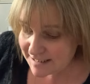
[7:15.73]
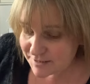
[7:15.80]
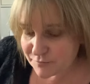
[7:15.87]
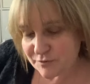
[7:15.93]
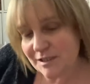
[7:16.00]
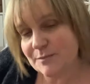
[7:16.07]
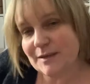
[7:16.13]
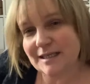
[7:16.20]
Si vous
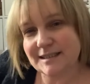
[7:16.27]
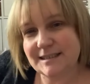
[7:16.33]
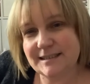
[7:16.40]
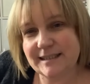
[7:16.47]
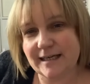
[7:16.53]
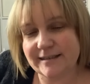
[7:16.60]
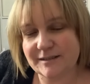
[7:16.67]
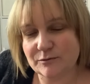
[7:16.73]
voulez, mardi
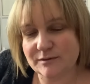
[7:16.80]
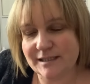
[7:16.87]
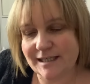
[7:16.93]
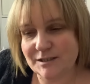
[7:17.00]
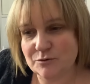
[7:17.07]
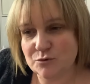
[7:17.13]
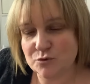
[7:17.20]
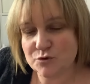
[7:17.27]
dernier, on est
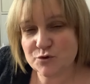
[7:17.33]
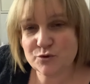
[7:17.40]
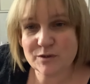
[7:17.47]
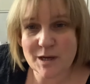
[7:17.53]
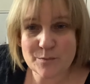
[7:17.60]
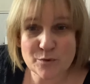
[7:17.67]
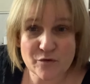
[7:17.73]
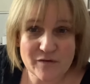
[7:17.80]
allé au
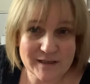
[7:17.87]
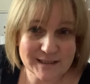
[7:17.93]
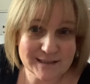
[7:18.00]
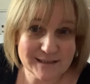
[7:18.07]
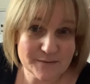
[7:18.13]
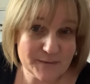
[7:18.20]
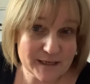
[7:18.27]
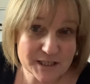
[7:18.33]
consulat pour faire des
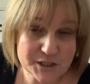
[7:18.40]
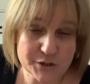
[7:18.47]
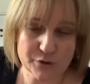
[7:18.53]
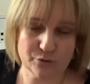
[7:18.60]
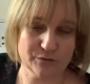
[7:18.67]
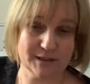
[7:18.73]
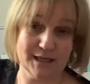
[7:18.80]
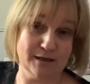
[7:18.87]
démarches
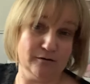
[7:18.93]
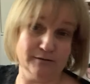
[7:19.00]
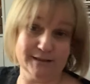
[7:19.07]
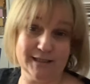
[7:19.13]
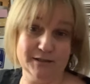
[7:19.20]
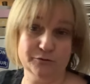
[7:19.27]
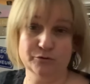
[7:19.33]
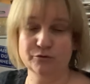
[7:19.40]
qu'on est en
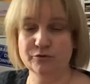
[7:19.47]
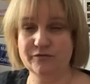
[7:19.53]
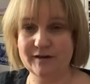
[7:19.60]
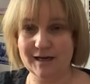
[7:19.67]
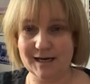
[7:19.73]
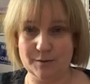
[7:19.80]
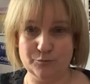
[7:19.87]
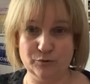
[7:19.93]
train de,
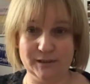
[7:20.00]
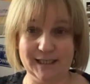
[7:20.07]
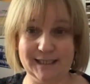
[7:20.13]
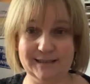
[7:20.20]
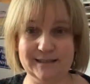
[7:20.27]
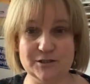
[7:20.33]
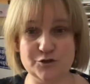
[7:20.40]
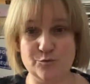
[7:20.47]
faire là pour
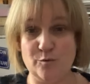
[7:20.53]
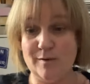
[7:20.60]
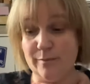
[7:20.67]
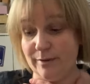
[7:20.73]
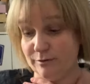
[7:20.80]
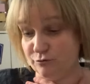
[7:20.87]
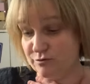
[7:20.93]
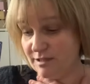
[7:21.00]
l'héritage de mon
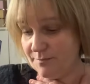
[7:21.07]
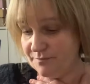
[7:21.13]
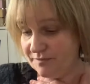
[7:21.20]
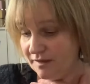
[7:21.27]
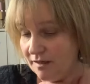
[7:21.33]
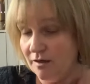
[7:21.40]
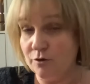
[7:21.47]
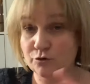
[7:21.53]
papa, tout ça.
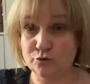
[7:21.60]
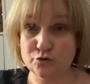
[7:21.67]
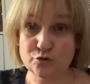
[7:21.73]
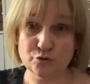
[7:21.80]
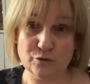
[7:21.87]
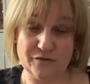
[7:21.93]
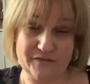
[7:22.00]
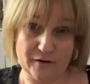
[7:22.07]
Tout ce
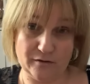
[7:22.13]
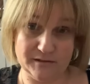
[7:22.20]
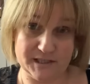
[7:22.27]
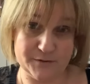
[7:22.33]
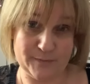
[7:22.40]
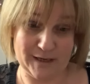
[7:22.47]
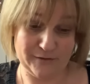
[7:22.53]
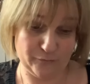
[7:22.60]
qu'on doit faire en
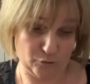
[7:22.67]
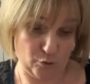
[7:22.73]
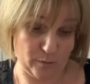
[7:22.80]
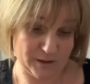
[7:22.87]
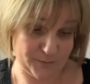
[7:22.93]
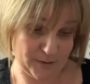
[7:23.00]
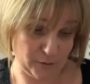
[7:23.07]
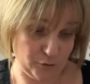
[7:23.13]
Espagne, il faut qu'on
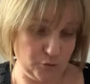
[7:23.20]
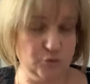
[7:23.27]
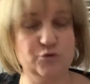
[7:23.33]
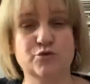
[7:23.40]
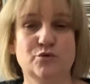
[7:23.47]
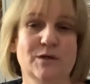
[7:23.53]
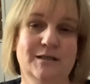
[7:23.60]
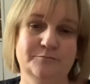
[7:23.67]
passe par le
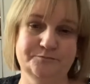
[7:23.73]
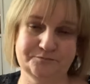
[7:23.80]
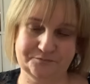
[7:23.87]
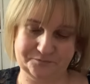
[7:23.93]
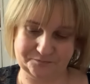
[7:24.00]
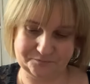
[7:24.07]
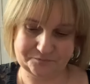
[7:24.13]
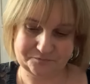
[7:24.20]
consulat.
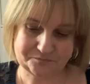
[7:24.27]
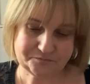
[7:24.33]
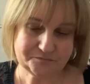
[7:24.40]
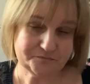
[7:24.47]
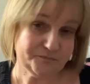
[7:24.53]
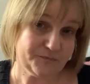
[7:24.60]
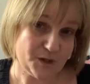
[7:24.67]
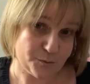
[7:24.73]

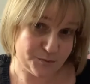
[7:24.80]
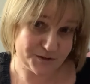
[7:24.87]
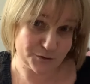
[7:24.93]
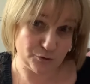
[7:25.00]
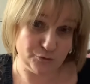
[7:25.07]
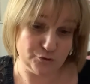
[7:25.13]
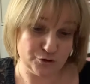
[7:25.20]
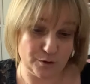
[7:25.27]
parce
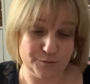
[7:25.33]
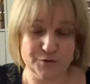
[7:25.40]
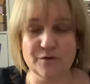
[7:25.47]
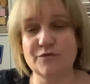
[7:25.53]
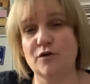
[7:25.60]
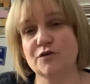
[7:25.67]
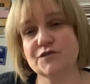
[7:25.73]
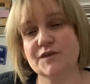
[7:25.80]
que nous sommes en
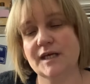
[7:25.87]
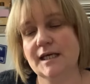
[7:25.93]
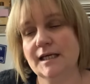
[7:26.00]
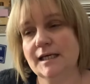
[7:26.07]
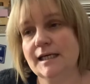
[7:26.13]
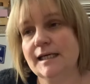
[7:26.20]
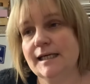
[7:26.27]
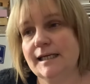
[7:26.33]
France.
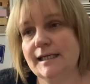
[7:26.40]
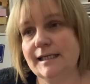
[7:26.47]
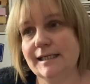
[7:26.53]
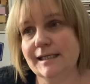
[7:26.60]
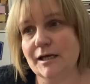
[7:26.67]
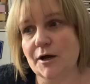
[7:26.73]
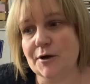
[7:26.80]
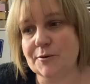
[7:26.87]

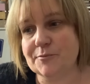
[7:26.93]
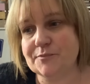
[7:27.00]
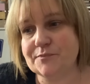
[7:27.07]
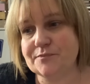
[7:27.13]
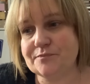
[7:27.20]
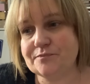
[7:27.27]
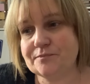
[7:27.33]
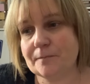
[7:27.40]
Et...
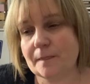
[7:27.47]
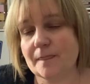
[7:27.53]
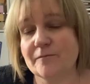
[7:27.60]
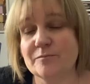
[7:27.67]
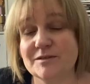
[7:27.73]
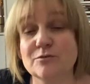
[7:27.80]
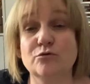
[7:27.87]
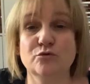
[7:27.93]
Euh,
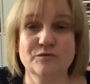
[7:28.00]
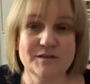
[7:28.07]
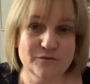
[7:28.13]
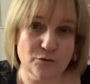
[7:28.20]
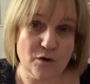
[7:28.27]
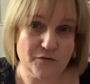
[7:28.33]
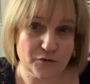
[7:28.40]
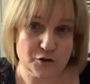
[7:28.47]
puisque nous
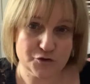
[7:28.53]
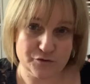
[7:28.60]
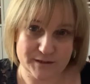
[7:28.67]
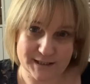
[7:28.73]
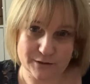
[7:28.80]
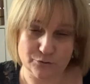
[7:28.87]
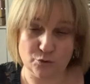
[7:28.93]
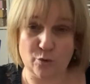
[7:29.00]
vivons en France, je veux
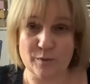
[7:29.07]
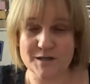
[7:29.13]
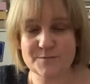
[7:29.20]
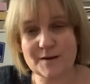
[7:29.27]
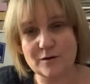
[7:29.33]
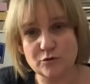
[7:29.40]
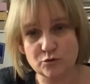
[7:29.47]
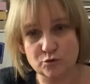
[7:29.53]
dire. Donc on passe
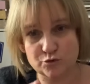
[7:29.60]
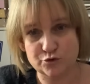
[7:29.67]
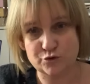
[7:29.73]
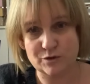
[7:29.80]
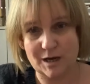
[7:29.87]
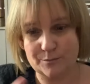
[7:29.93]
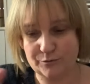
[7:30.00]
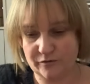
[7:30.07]
par le
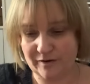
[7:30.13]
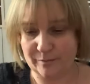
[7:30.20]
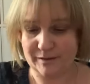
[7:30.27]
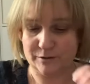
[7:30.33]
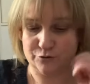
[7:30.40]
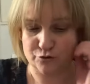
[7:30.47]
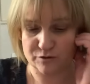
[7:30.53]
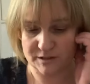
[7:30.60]
consulat pour faire
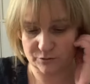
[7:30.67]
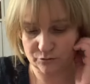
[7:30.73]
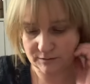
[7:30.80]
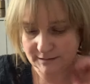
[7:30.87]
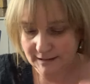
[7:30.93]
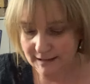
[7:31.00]
plein de choses et tout.